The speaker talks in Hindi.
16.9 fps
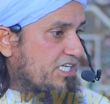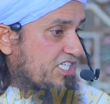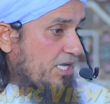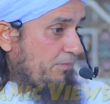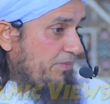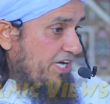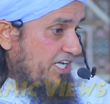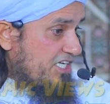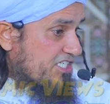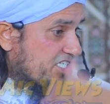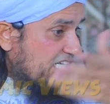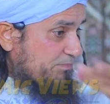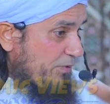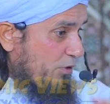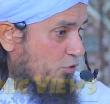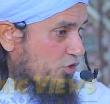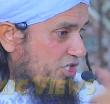इसे मेरी
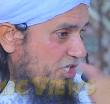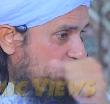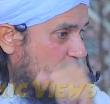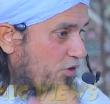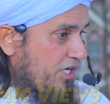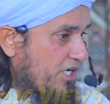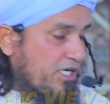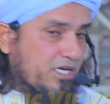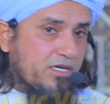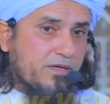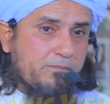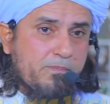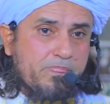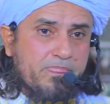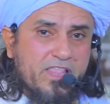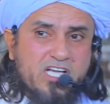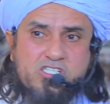इज्जत पे खुशी होगी
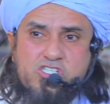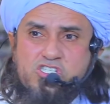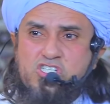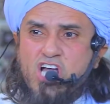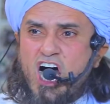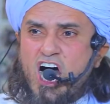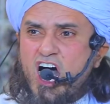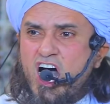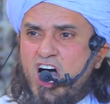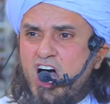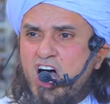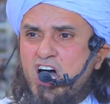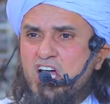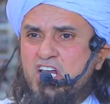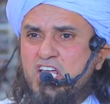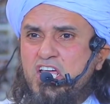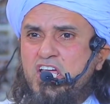
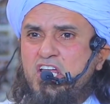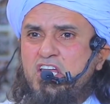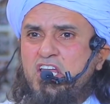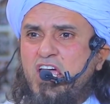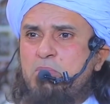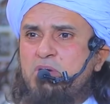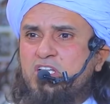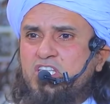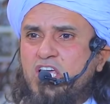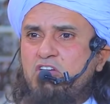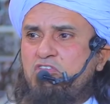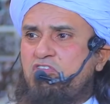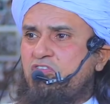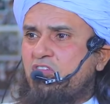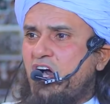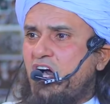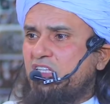सारी नेमतें
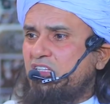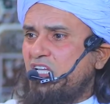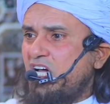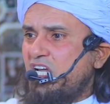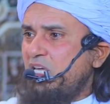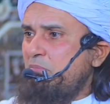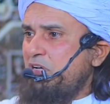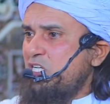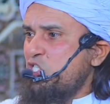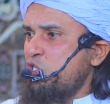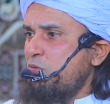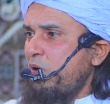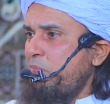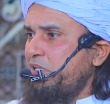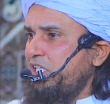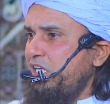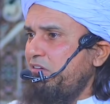खानदानी
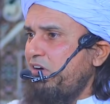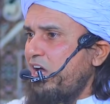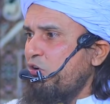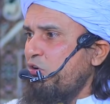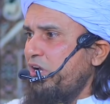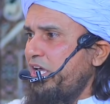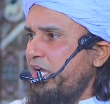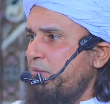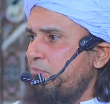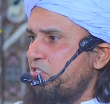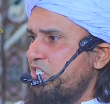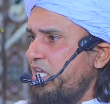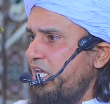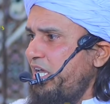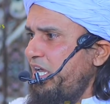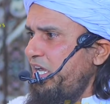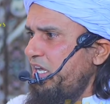मनसूबाबंदी वालों ने
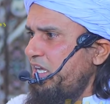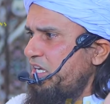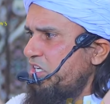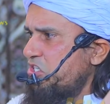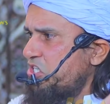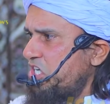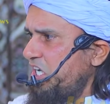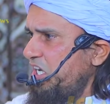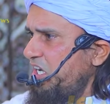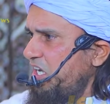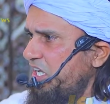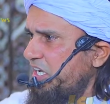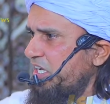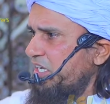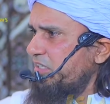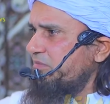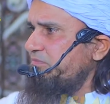हमसे छीन
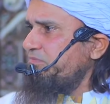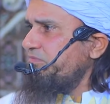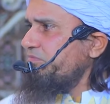ली हैं